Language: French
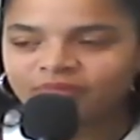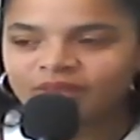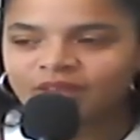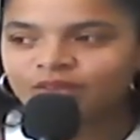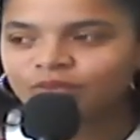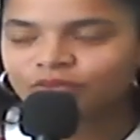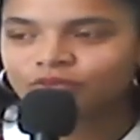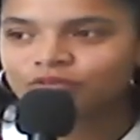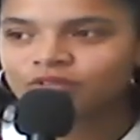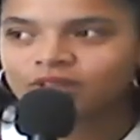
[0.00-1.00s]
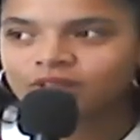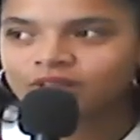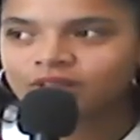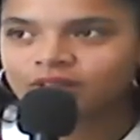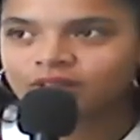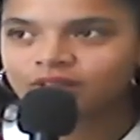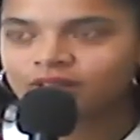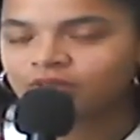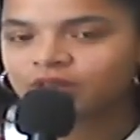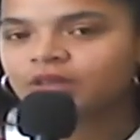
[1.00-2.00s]
Et donc du coup, il
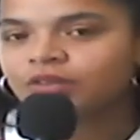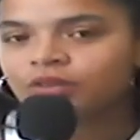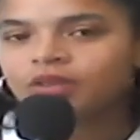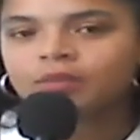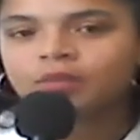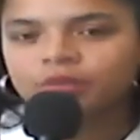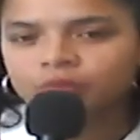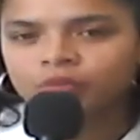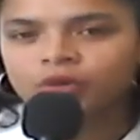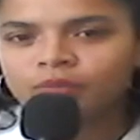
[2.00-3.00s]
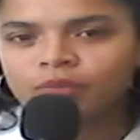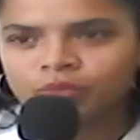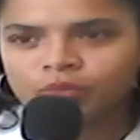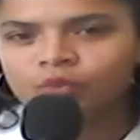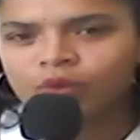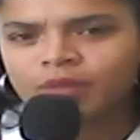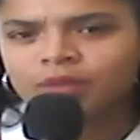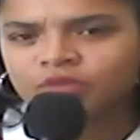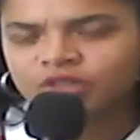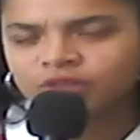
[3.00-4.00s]
y avait des gens qui avaient prié pour moi, même
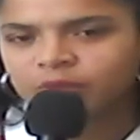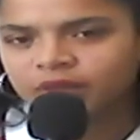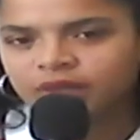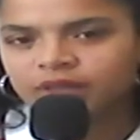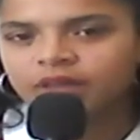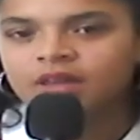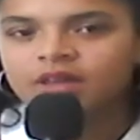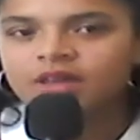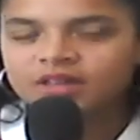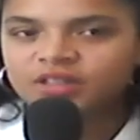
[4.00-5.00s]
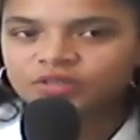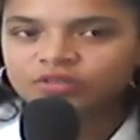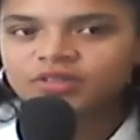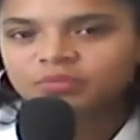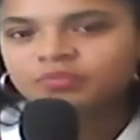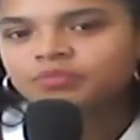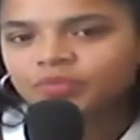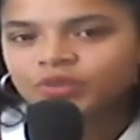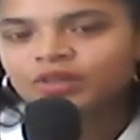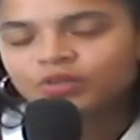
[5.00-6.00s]
moi-même j'avais prié, et j'avais toujours cette
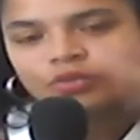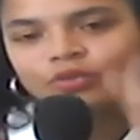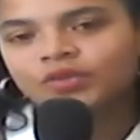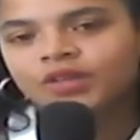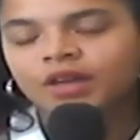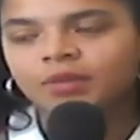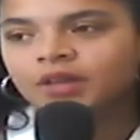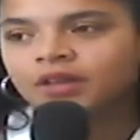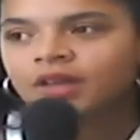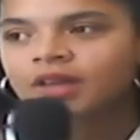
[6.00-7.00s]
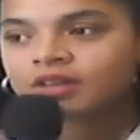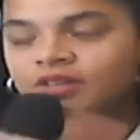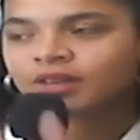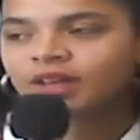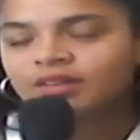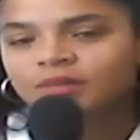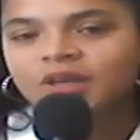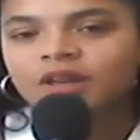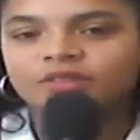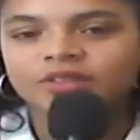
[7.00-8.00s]
une question que je vous dirai après. J'ai j'ai mis
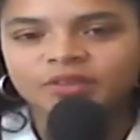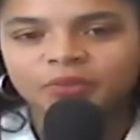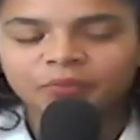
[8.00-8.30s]
la vidéo